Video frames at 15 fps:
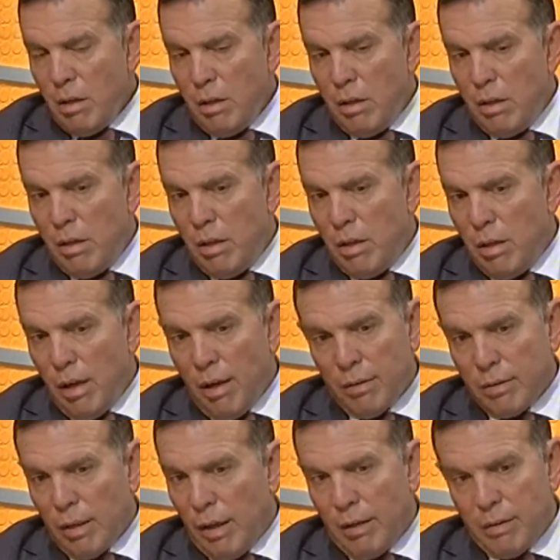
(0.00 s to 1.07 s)
y a
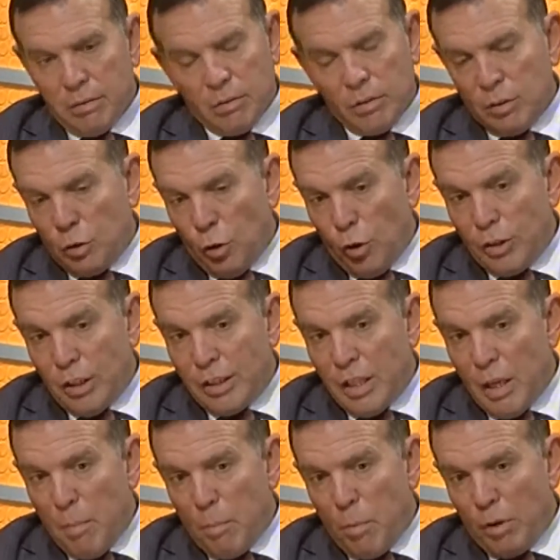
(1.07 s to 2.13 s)
estar todo este
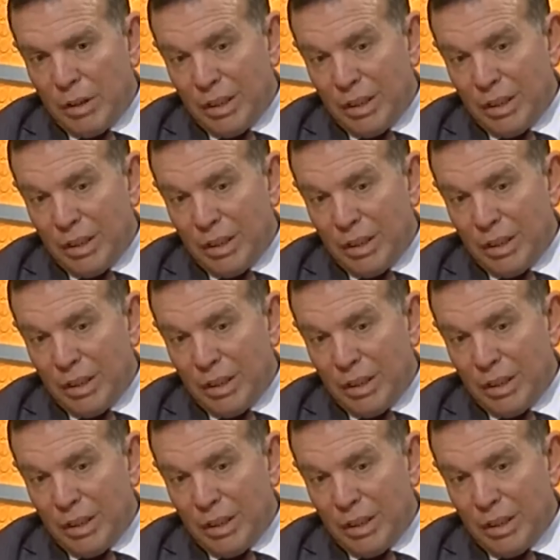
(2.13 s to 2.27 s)
tiempo,